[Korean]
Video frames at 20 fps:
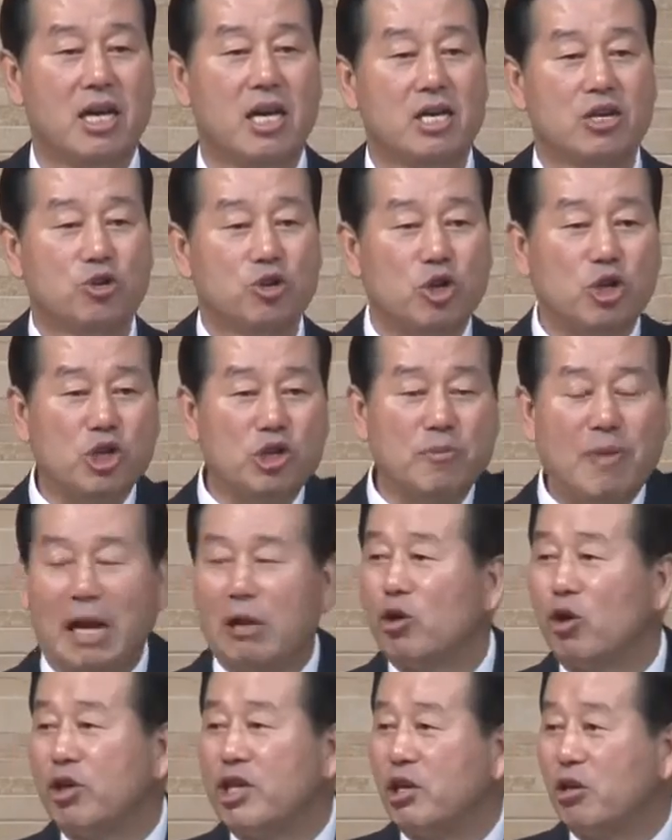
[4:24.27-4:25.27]
쉬지
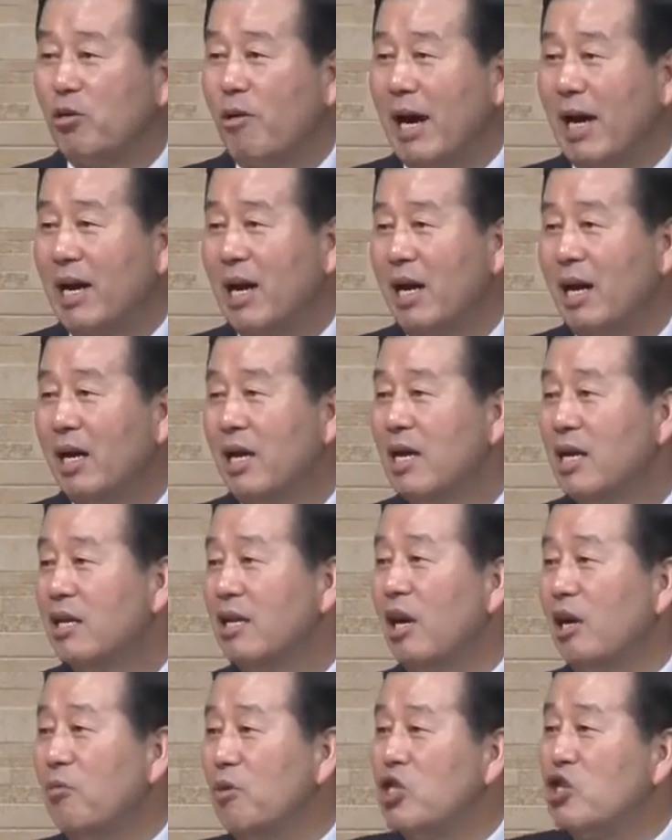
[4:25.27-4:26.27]
말고 기도하라.
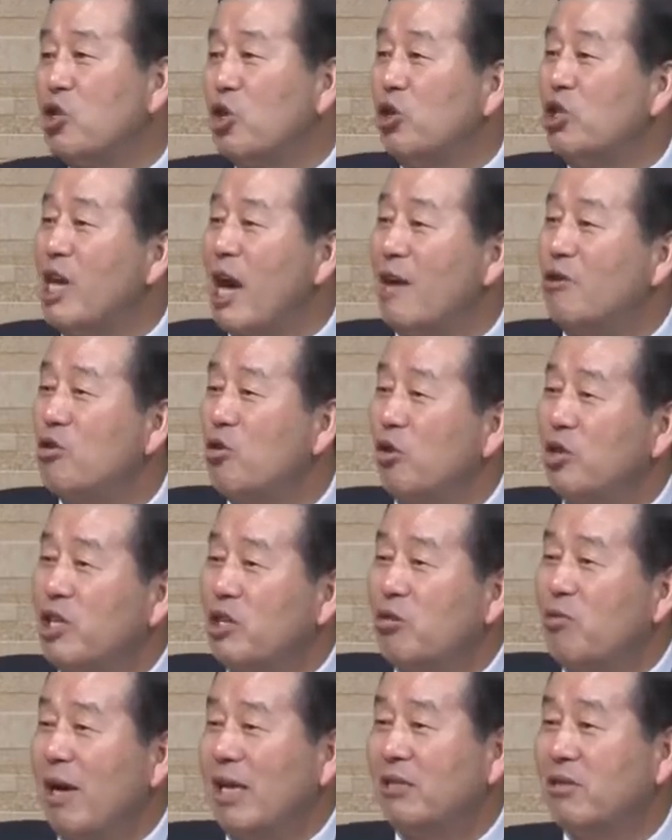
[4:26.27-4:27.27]
여러분 쉬지 않고
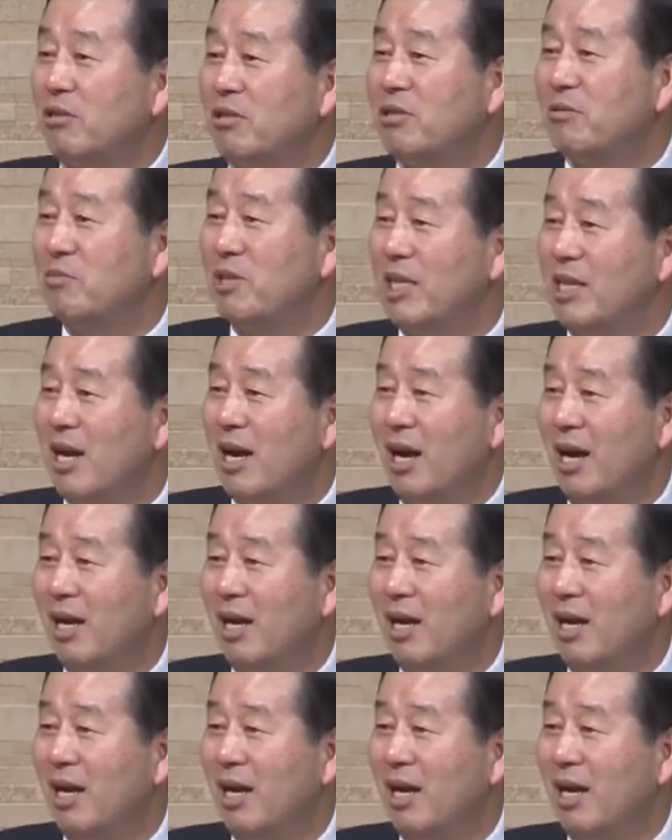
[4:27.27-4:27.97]
기도하셨습니까?